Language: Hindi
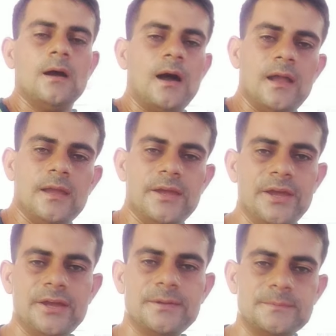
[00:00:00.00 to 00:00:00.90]
हाय
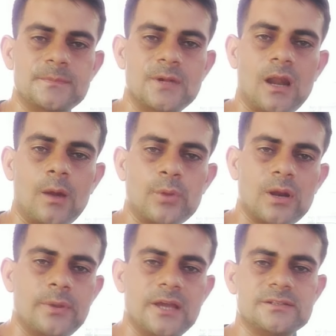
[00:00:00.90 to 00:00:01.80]
राम
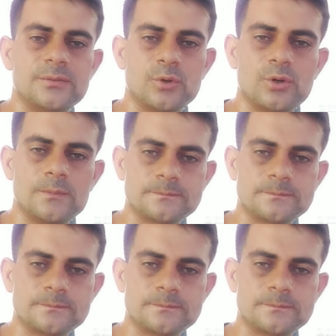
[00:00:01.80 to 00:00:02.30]
राम भाई सबको